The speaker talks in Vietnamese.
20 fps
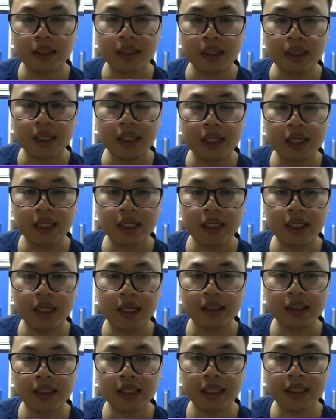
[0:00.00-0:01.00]
nên đi
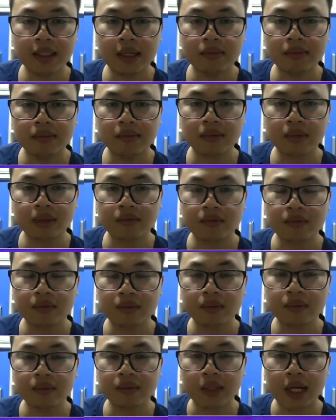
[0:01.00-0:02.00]
uh, những cái dòng uh,
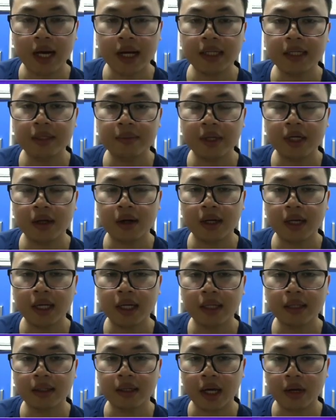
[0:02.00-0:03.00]
đấy như mình nói đấy